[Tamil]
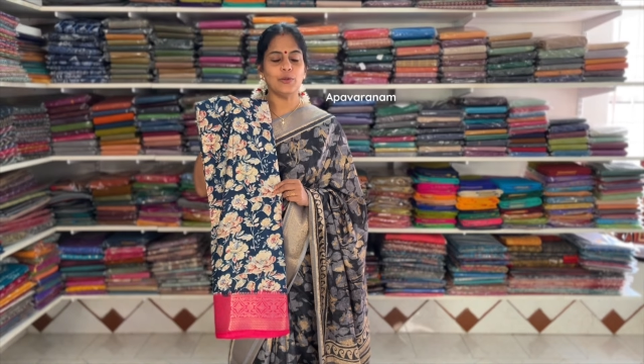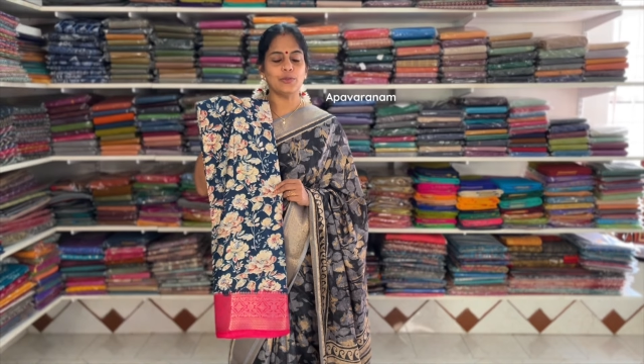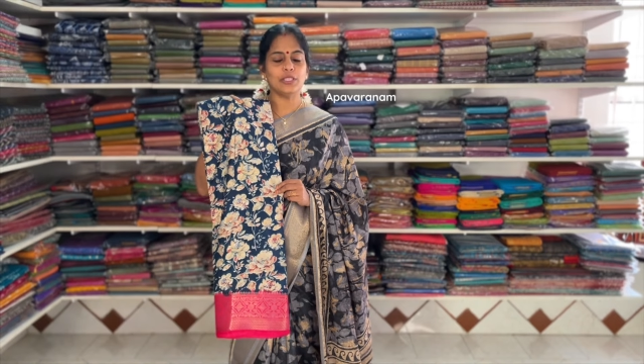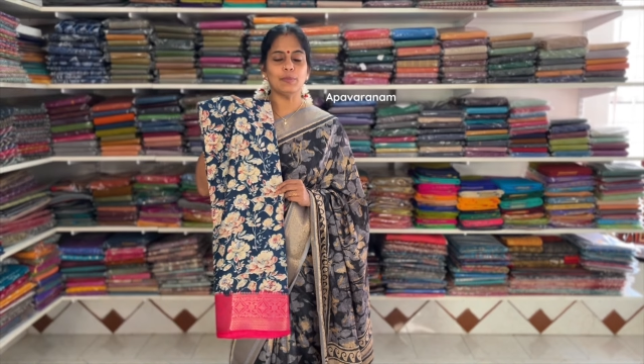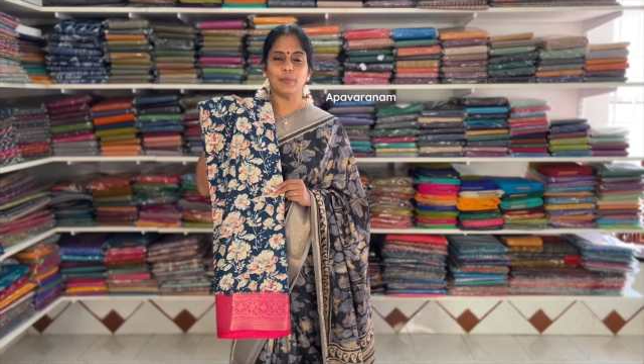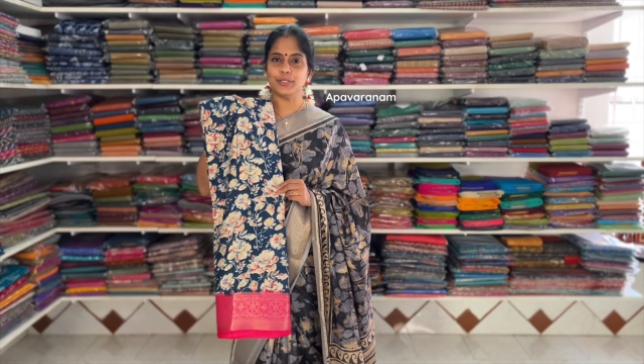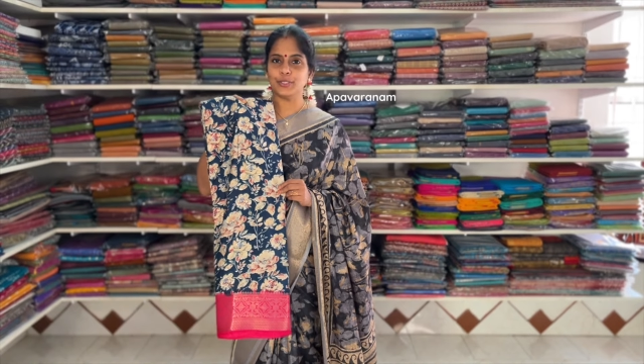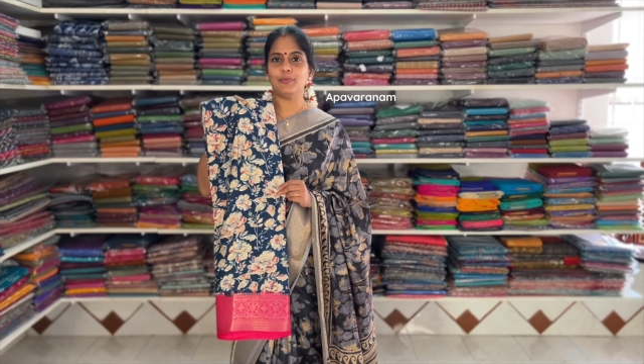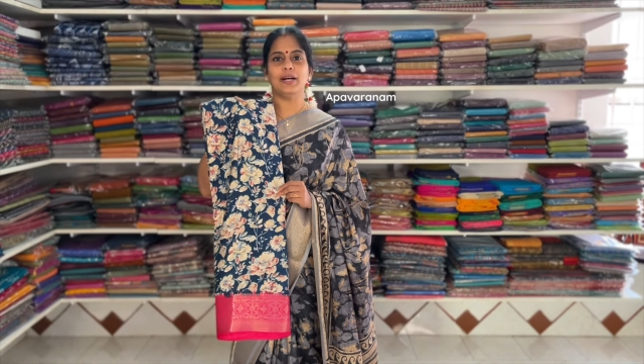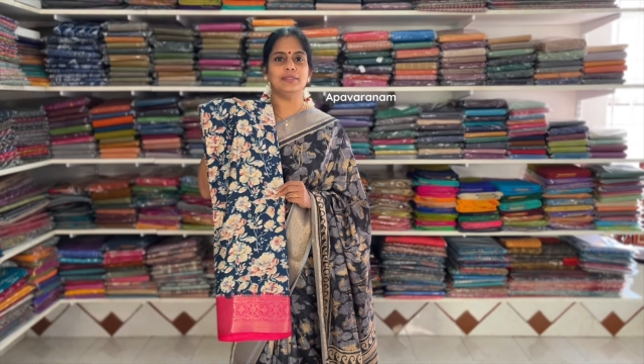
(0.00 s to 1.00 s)
எழுநூத்தி
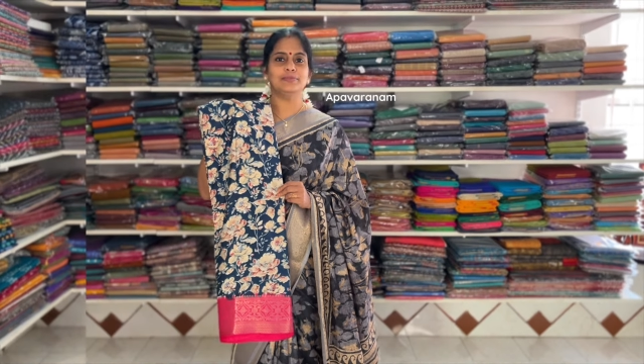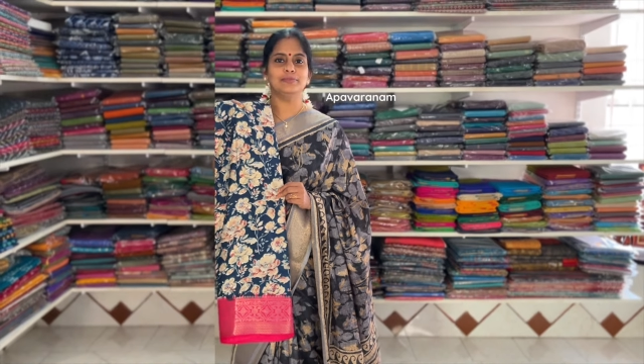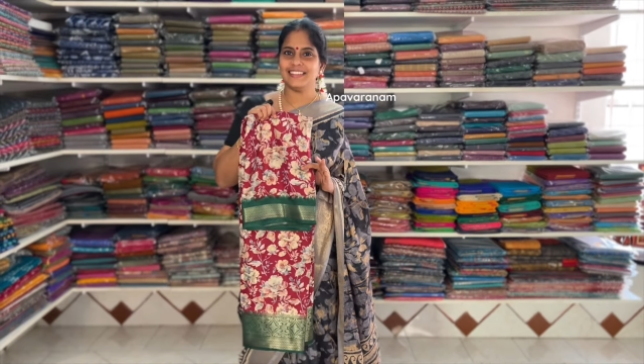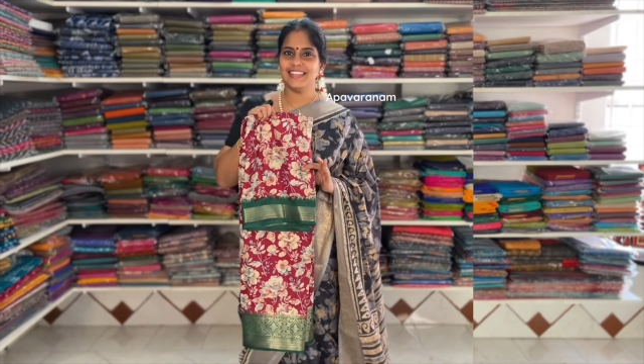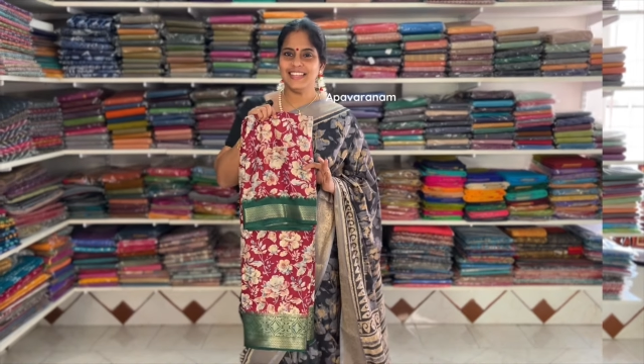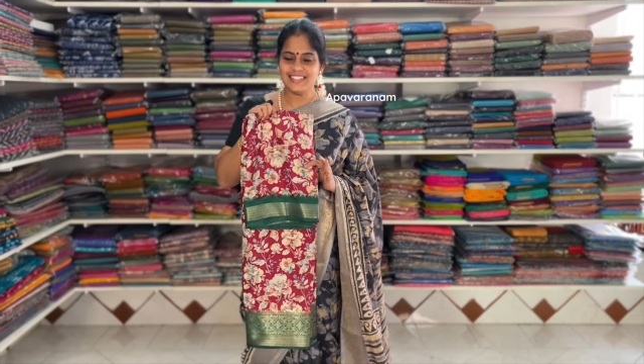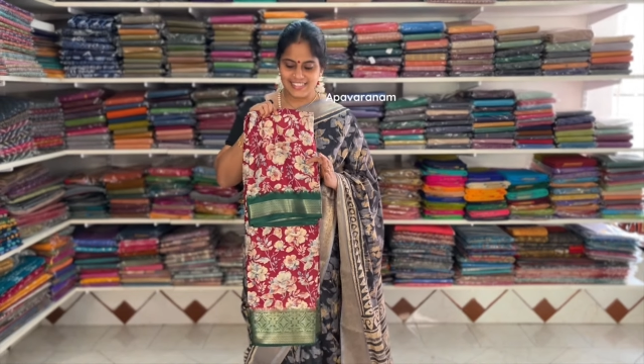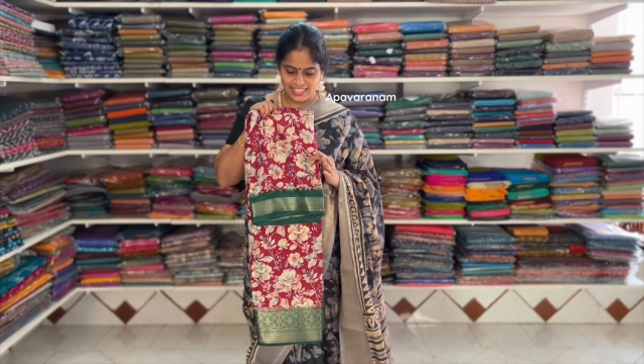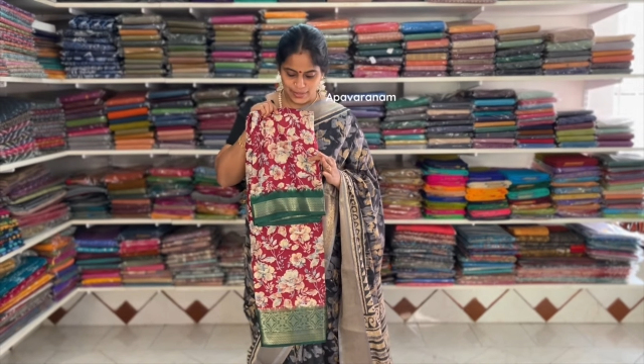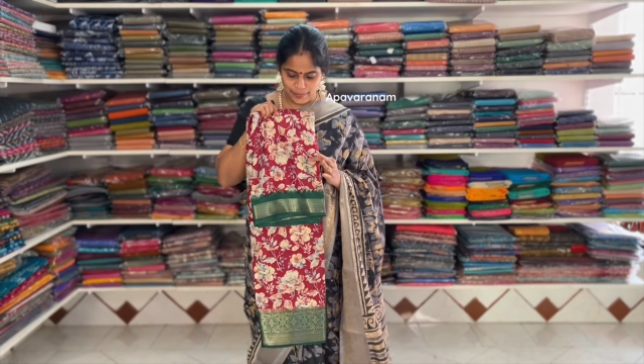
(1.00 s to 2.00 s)
முப்பது ரூபாய் அதே
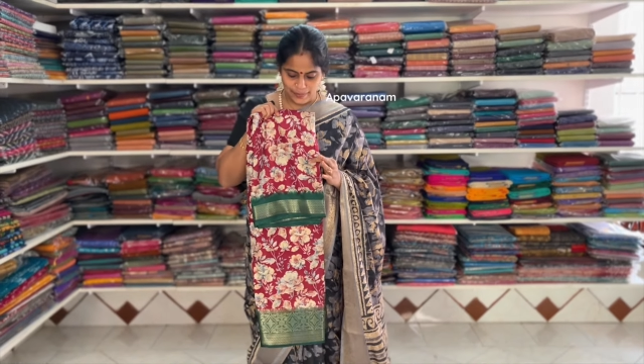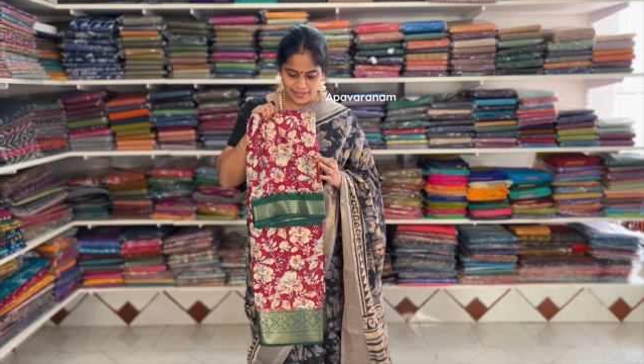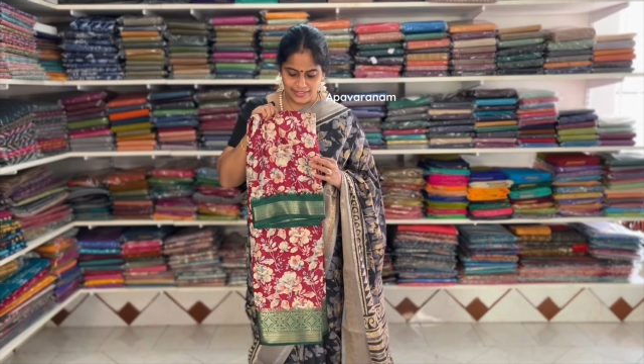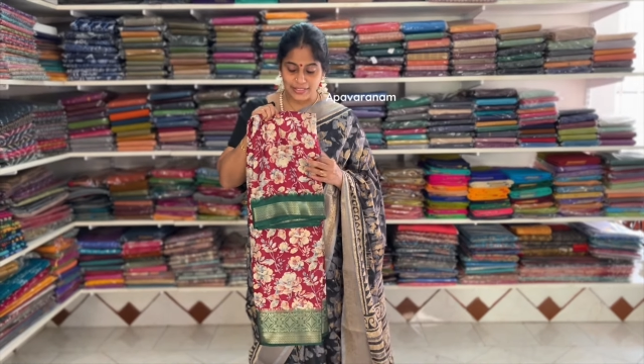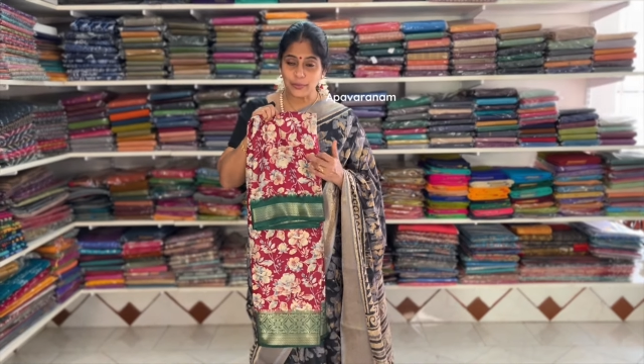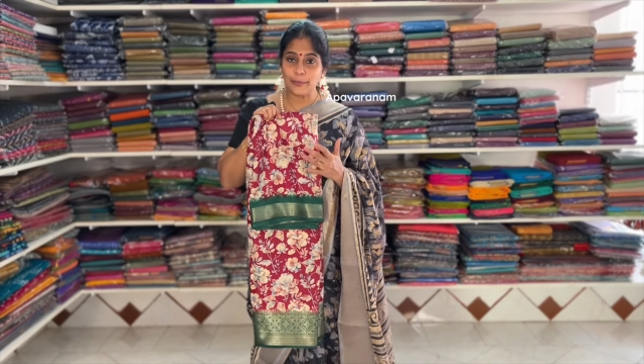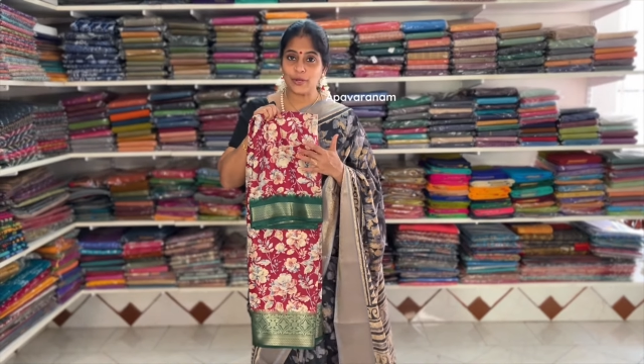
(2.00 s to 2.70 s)
டிசைன்ல இப்ப பாக்குறது